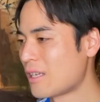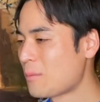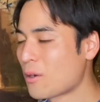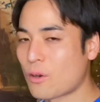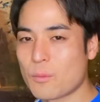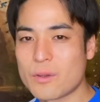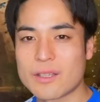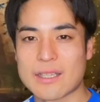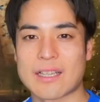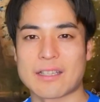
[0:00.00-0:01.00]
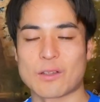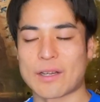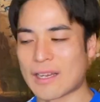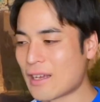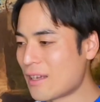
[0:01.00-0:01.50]
今のコミュニティだったりと
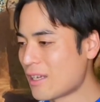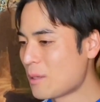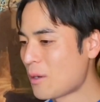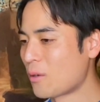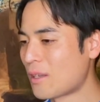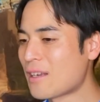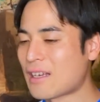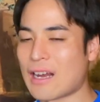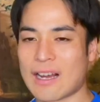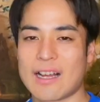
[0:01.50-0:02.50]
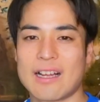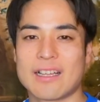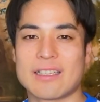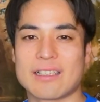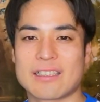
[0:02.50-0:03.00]
かね、今の何か
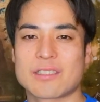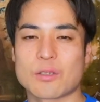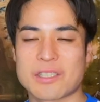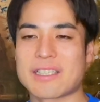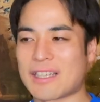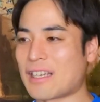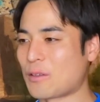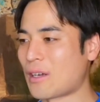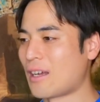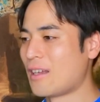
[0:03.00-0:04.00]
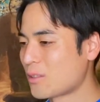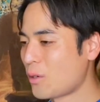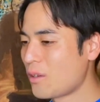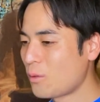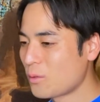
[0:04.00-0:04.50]
組織だったりとか、そ
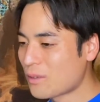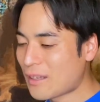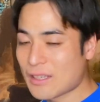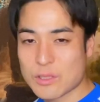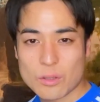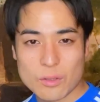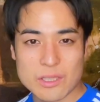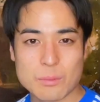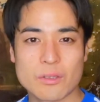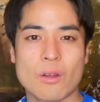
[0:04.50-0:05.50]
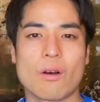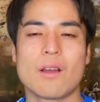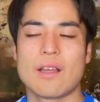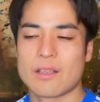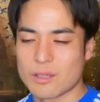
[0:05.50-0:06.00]
れを抜けてちょっと自分の
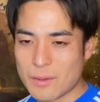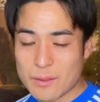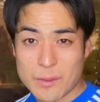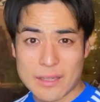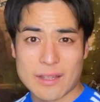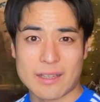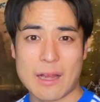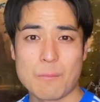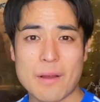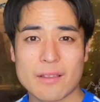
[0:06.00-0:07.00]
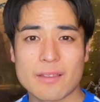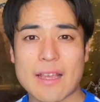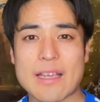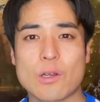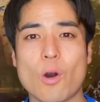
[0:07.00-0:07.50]
夢に向かって頑張っ
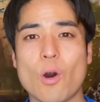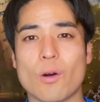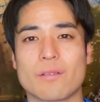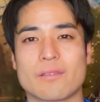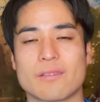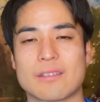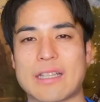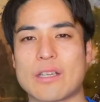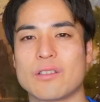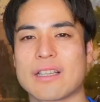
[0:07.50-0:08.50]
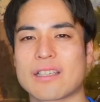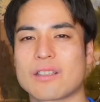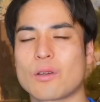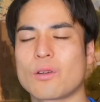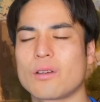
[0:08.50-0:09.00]
ていこうっていうね、
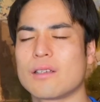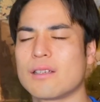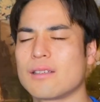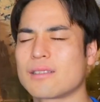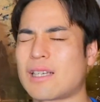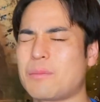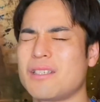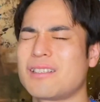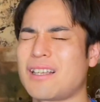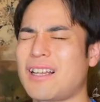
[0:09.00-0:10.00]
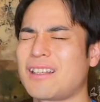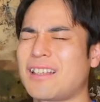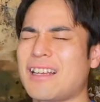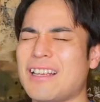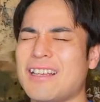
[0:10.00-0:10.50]
人の寂しさだっ
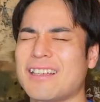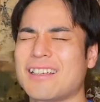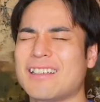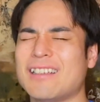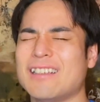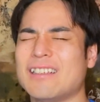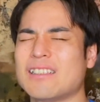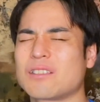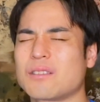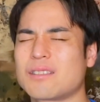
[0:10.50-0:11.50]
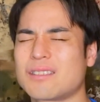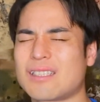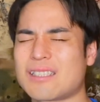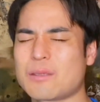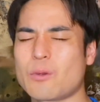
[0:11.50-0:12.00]
たり、その
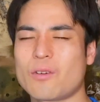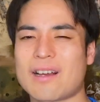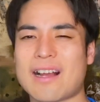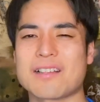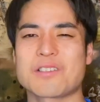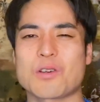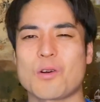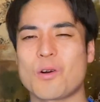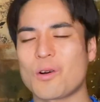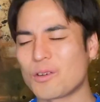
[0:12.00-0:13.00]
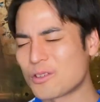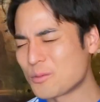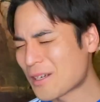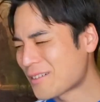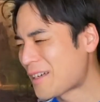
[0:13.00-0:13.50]
絶妙な感情をう
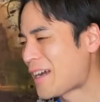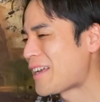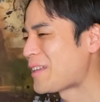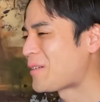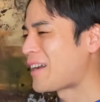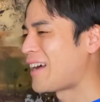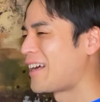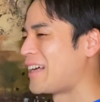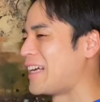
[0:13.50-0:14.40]
まく描いてるから